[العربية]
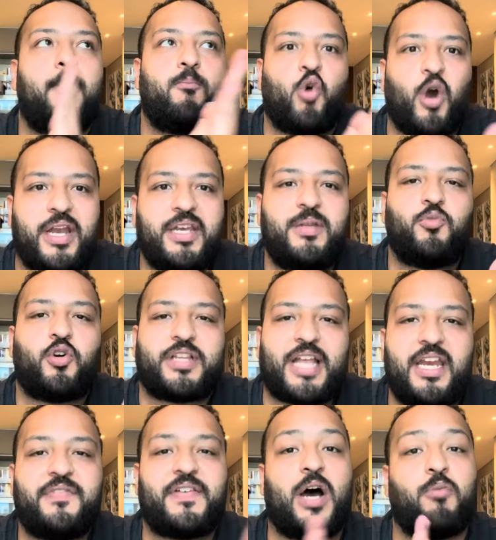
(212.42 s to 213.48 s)
مغني
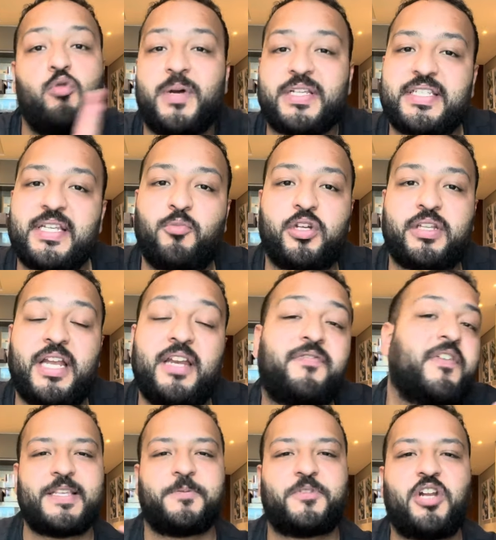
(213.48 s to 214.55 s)
مختلف او ممثل مختلف
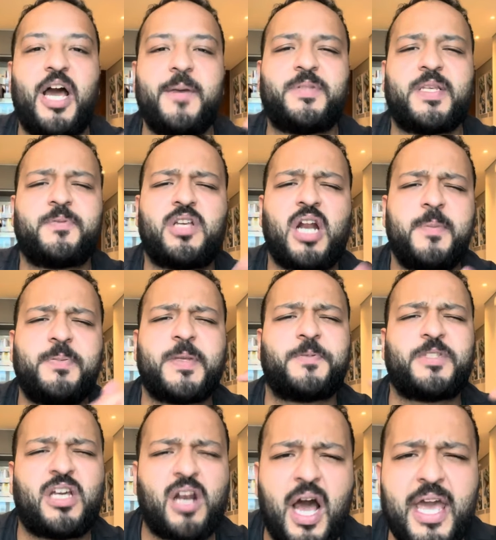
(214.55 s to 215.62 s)
سبسكرايب سبسكرايب
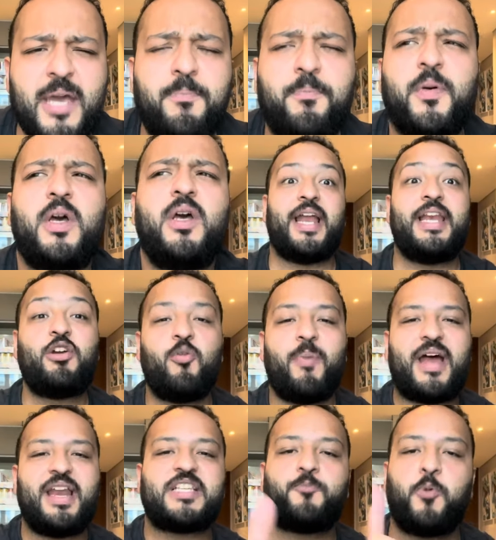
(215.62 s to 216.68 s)
سبسكرايب خليكم
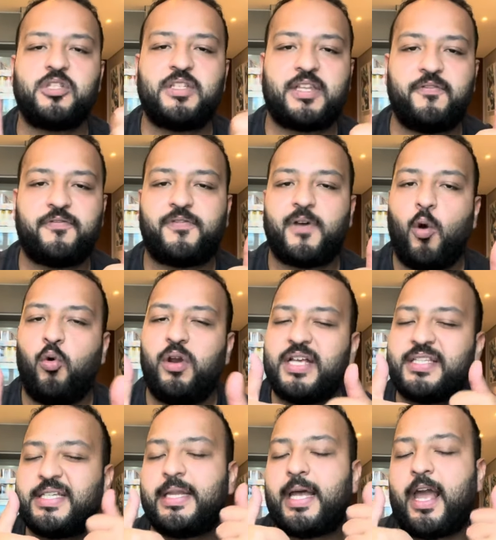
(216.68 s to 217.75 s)
بقى ناس بوزيتيف
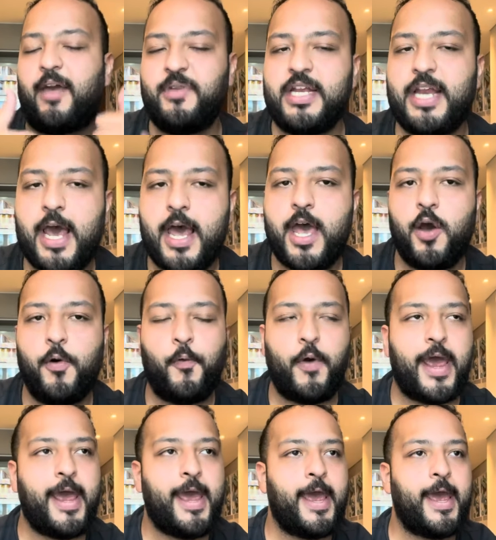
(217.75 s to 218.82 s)
وناس كده جميله
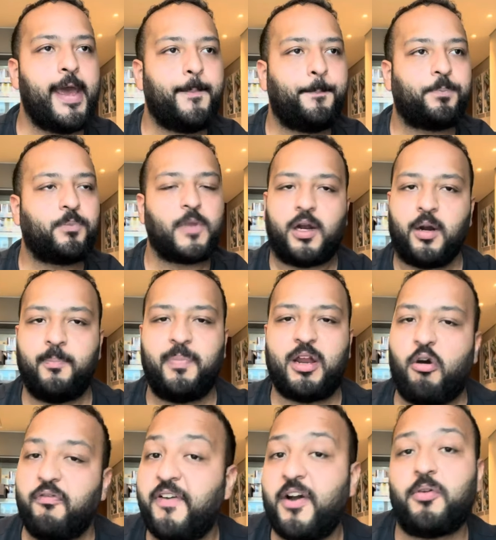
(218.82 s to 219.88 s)
وربنا
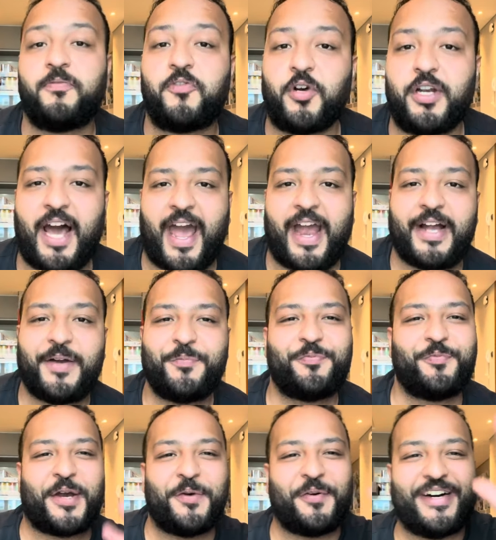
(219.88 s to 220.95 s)
يوفقكم في كل حاجه
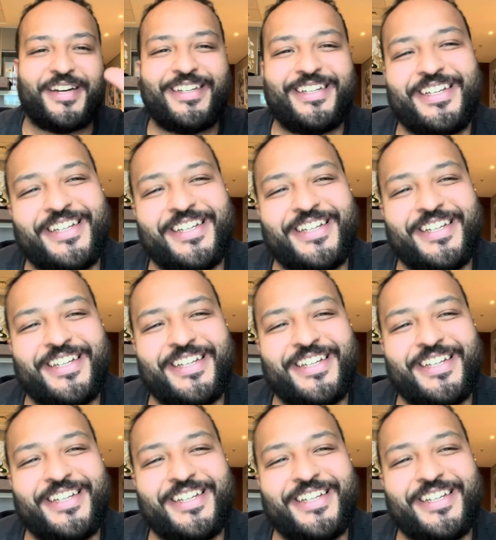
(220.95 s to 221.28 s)
باي باي